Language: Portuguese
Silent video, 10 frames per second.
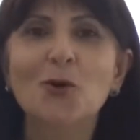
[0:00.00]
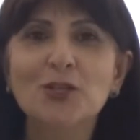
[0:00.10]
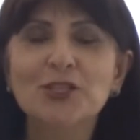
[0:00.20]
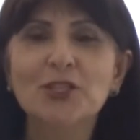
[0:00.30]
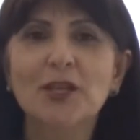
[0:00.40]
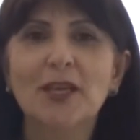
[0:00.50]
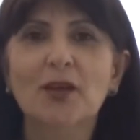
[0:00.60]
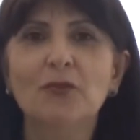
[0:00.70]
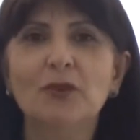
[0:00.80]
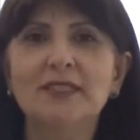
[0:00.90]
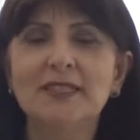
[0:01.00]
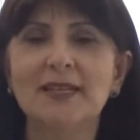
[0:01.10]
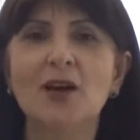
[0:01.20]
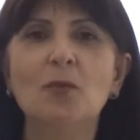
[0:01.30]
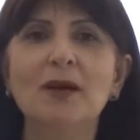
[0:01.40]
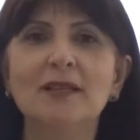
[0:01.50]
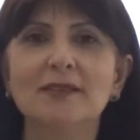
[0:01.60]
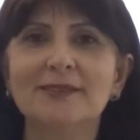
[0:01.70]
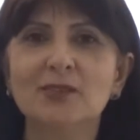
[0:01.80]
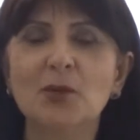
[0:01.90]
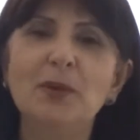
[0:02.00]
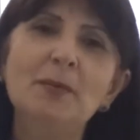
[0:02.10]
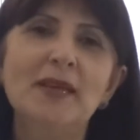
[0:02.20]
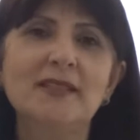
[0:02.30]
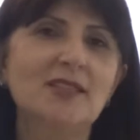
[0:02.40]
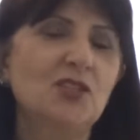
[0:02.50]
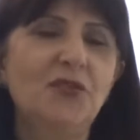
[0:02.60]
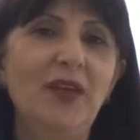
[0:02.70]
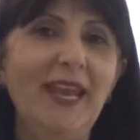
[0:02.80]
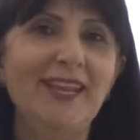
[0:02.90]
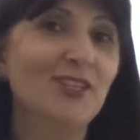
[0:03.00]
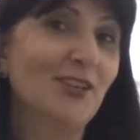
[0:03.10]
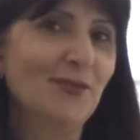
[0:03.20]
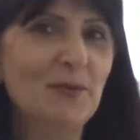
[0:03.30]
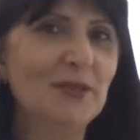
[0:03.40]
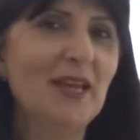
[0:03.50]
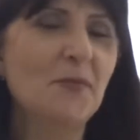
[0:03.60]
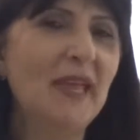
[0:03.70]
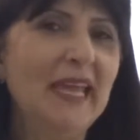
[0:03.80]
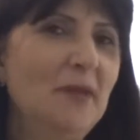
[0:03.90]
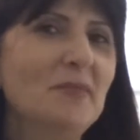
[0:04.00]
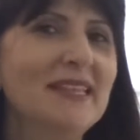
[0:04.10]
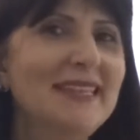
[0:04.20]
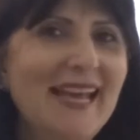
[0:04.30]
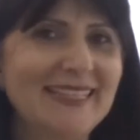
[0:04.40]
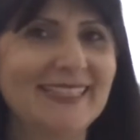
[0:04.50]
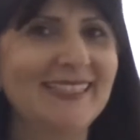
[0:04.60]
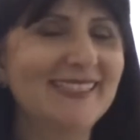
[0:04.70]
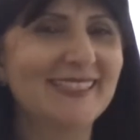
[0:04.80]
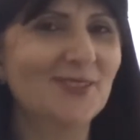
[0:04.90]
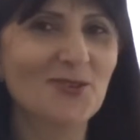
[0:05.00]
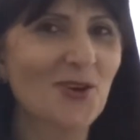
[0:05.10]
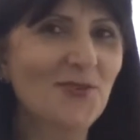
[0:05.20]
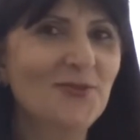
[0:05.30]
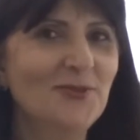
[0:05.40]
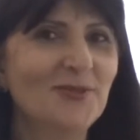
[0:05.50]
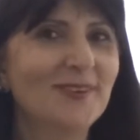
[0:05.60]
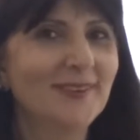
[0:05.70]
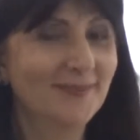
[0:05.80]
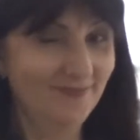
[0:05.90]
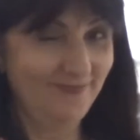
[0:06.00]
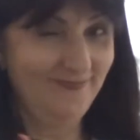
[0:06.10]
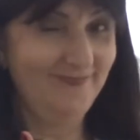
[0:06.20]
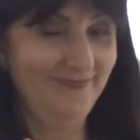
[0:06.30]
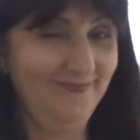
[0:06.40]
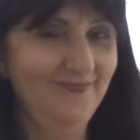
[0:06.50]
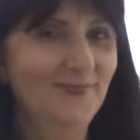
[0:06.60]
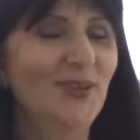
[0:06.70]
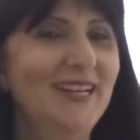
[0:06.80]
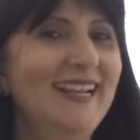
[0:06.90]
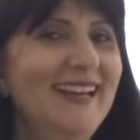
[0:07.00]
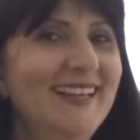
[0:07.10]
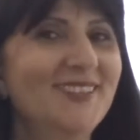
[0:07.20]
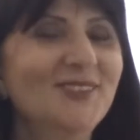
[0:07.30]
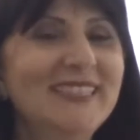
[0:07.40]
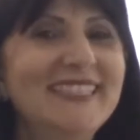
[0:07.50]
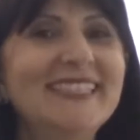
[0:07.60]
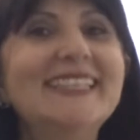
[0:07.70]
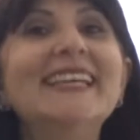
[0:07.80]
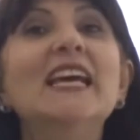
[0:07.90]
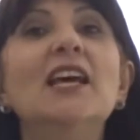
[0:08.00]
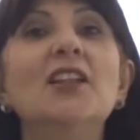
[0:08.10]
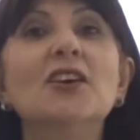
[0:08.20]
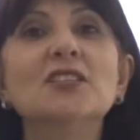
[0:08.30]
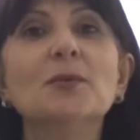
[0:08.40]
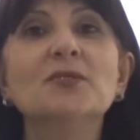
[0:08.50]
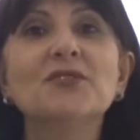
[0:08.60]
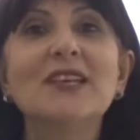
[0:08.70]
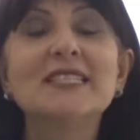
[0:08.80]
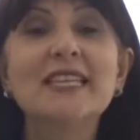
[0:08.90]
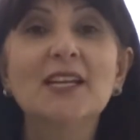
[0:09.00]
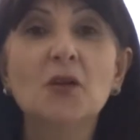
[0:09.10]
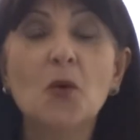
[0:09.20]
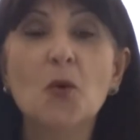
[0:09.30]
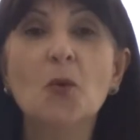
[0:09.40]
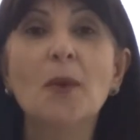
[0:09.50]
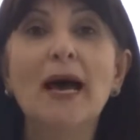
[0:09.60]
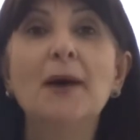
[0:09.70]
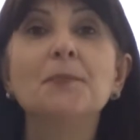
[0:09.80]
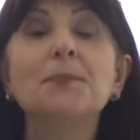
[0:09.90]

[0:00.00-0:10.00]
Hoje eu vou ensinar uma sobremesa diferente. Vamos dar uma incrementada nesse ano novo? Bora lá, Canutra? Nós vamos fazer uma